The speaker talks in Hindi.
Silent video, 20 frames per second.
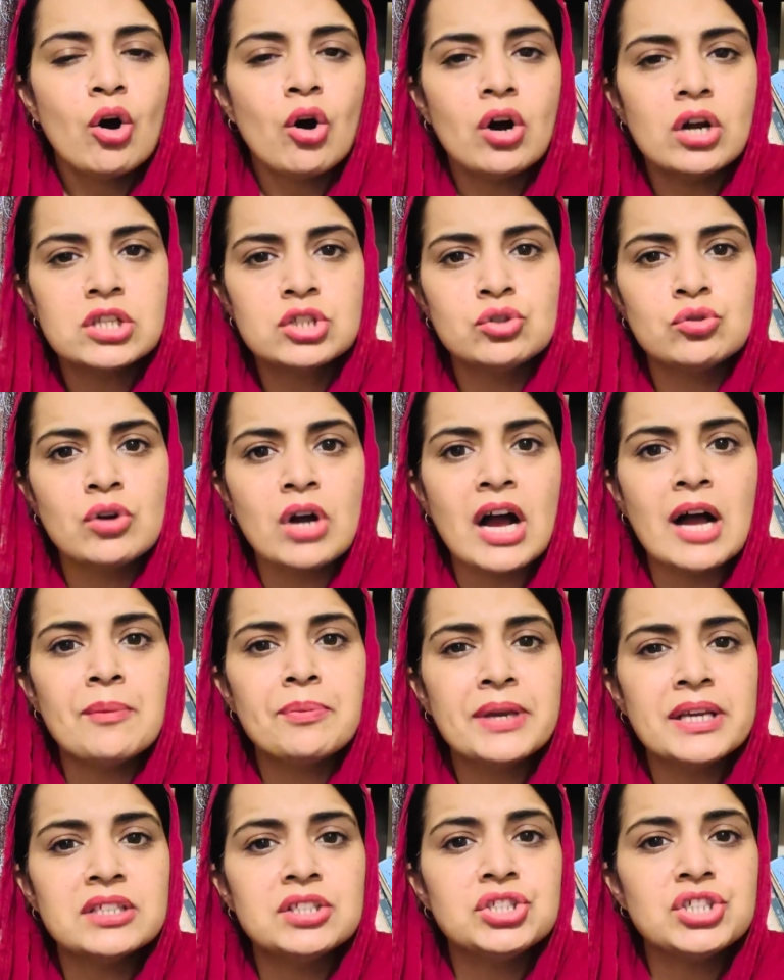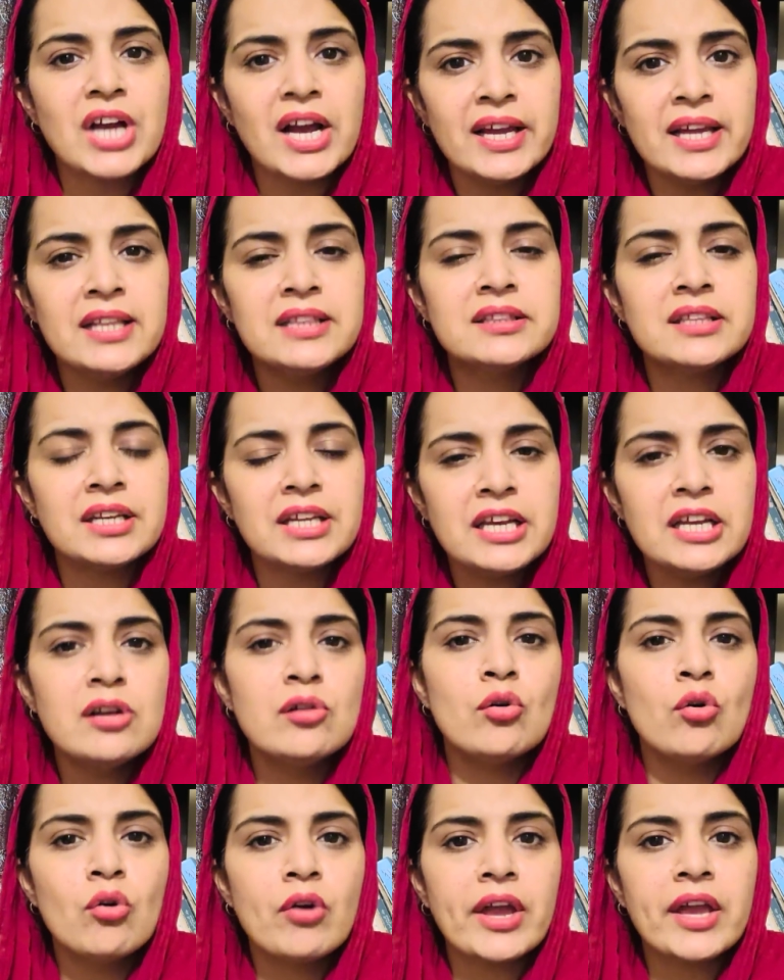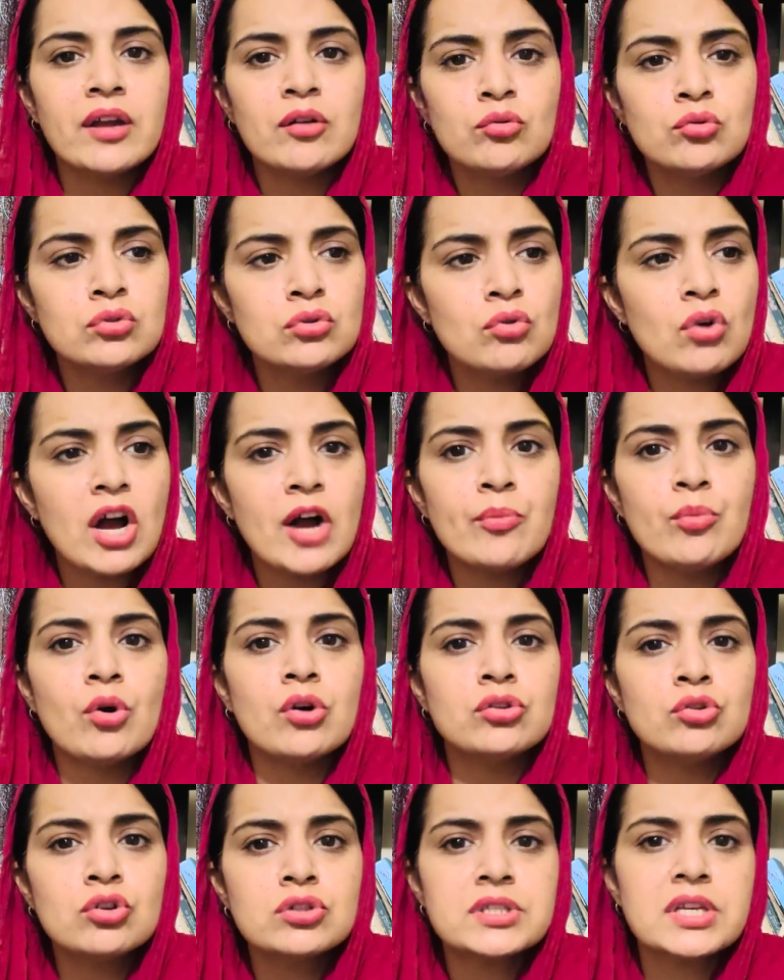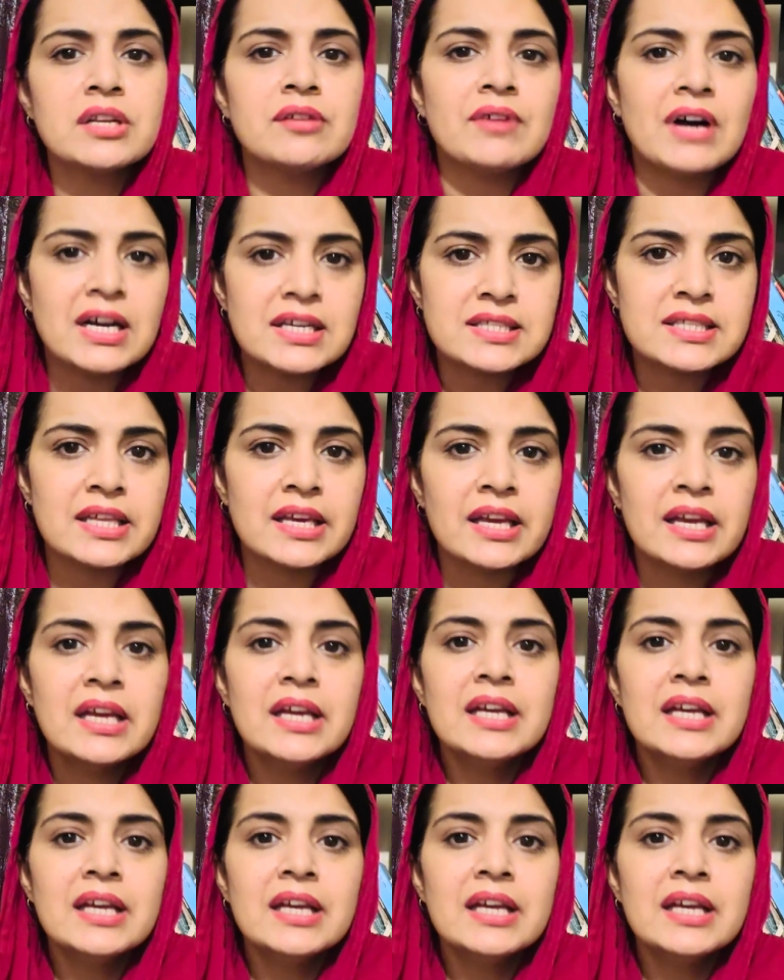और जो आपके जाहिल तरीन लोग हैं उनको आप अहदों से नवाज दें